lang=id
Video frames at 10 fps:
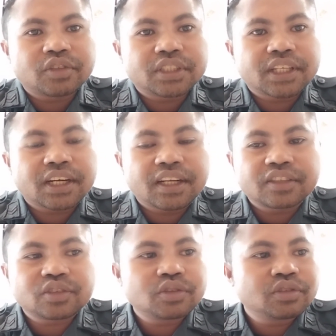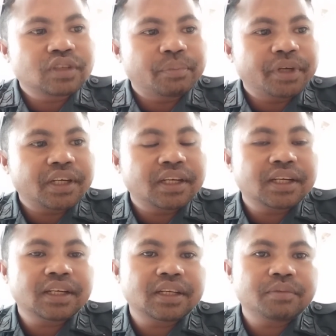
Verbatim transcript: secara langsung apakah